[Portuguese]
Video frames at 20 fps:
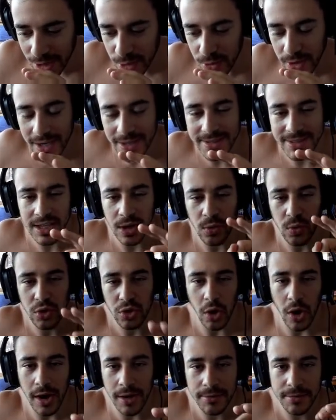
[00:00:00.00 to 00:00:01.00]
Agora são
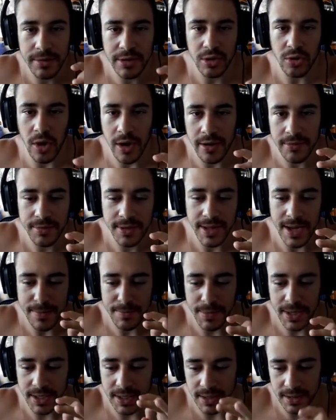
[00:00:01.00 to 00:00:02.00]
9 e 9 da
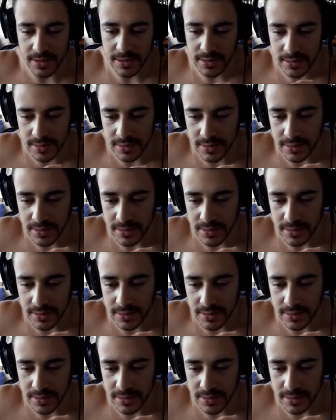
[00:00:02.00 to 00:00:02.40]
manhã.